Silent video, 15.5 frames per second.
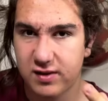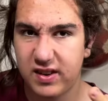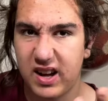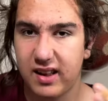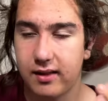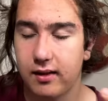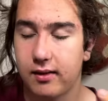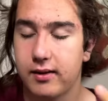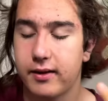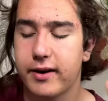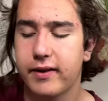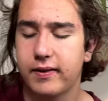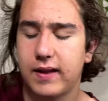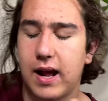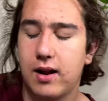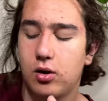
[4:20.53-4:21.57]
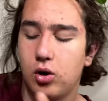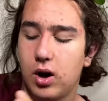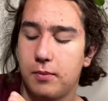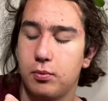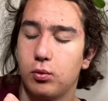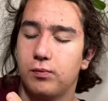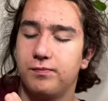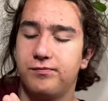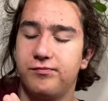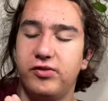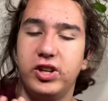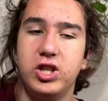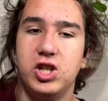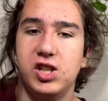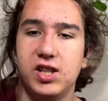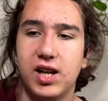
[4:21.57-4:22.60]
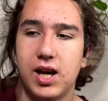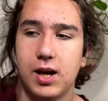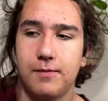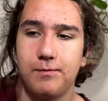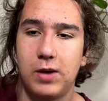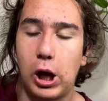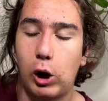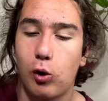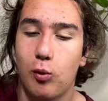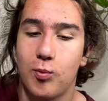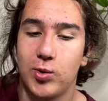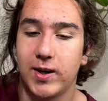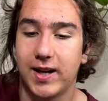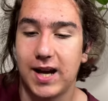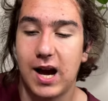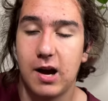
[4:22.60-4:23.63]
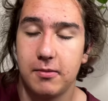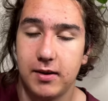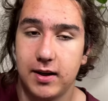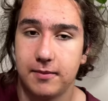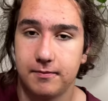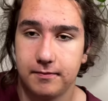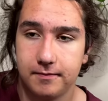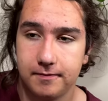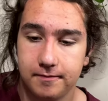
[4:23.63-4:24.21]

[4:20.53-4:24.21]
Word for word: faces, rendendole più vicine e comunicabili.